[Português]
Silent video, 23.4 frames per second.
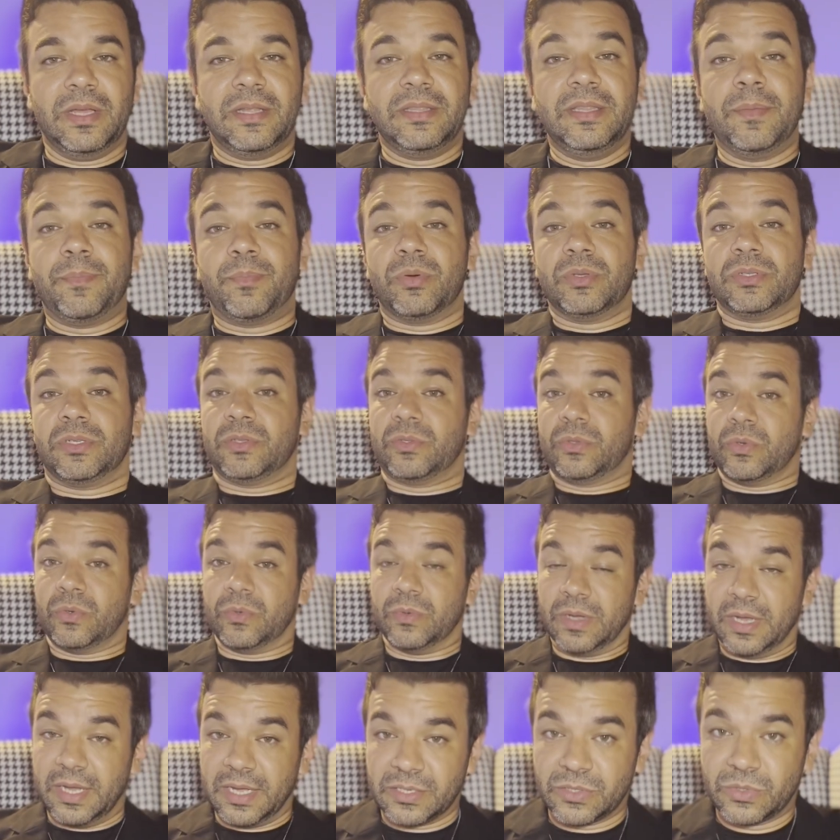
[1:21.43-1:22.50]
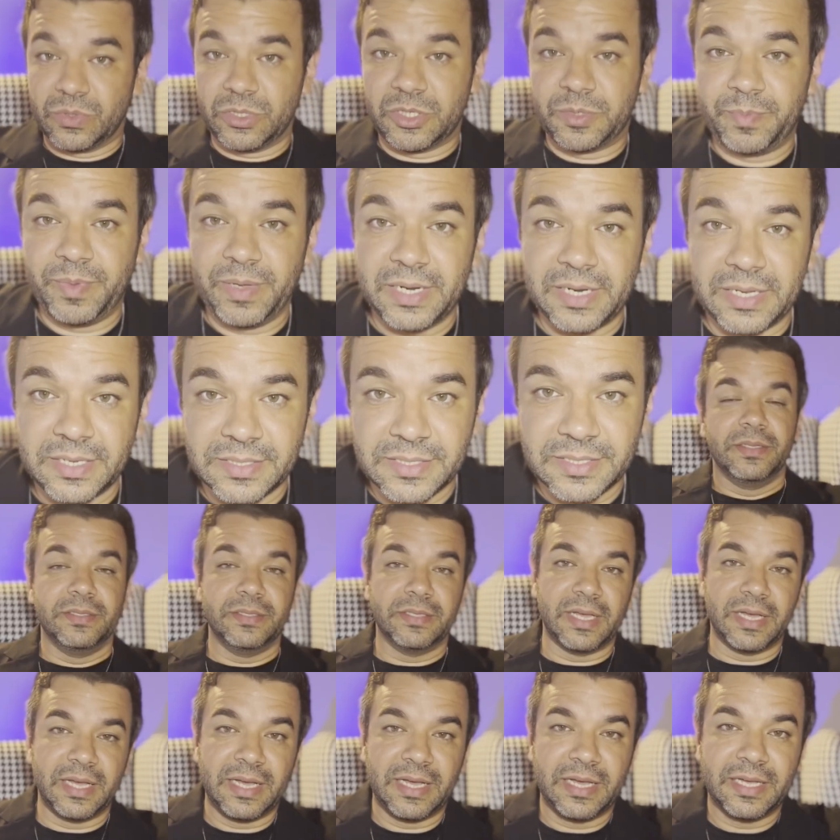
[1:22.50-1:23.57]
depositou a sua esperança
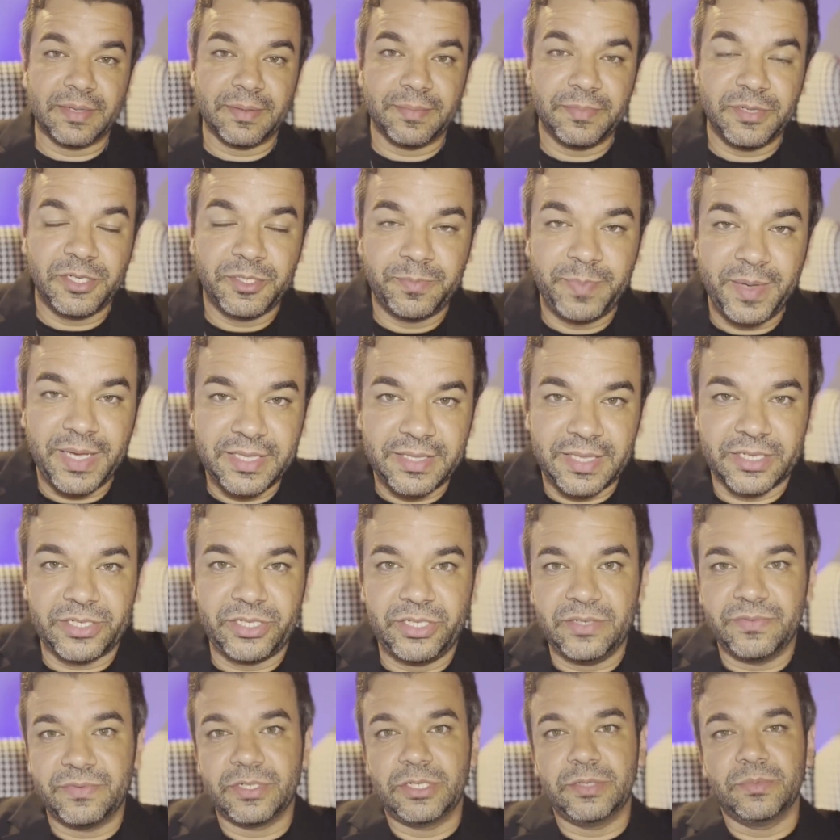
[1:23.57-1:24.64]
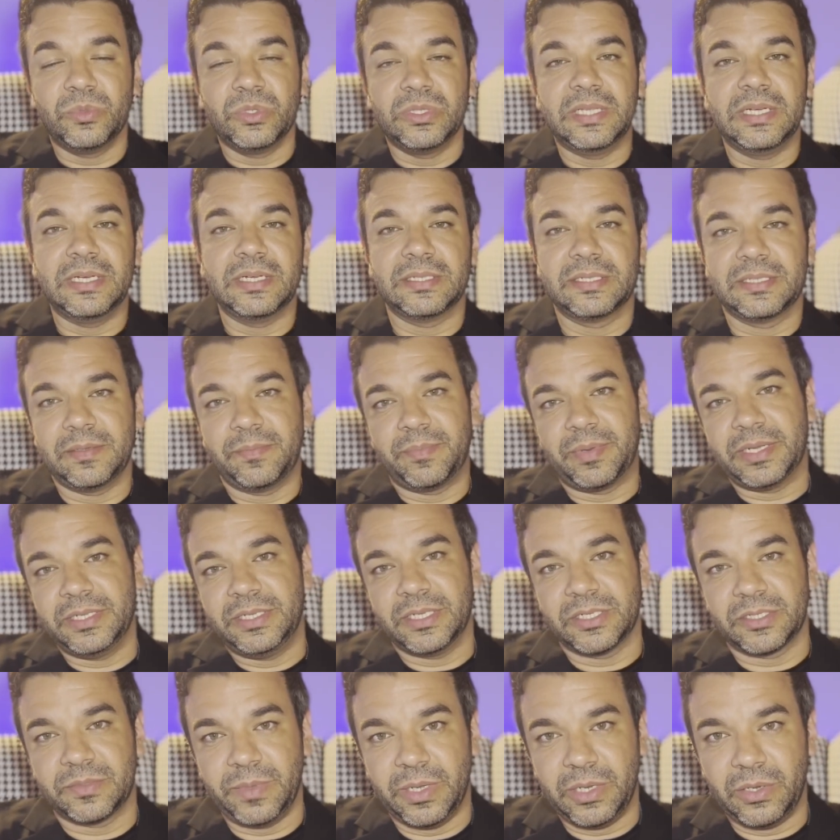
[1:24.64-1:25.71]
na expectativa de mudança para
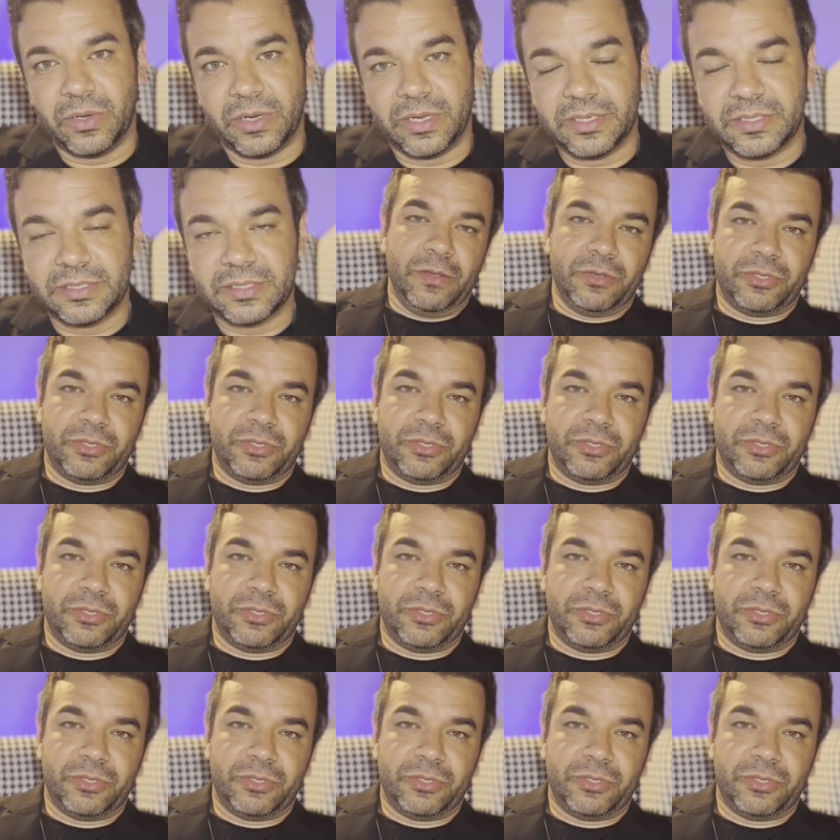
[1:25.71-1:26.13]
dias melhores.